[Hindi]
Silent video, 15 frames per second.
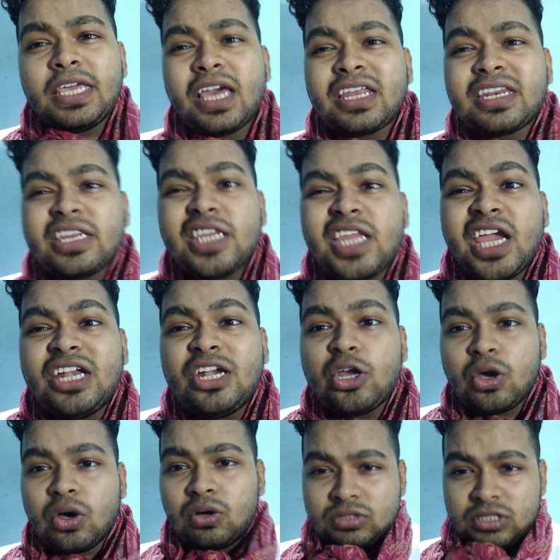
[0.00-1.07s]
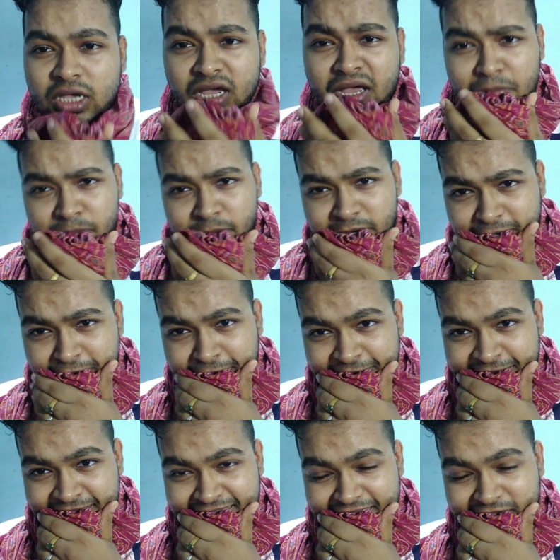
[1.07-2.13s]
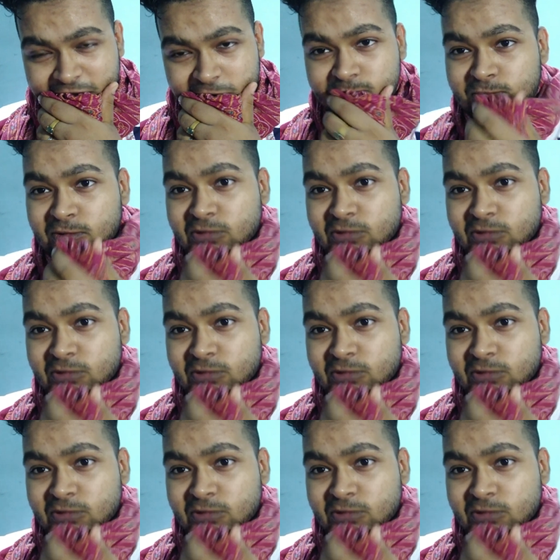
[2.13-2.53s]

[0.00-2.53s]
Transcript: भैया नेट कौन सा कंपनी का रहेगा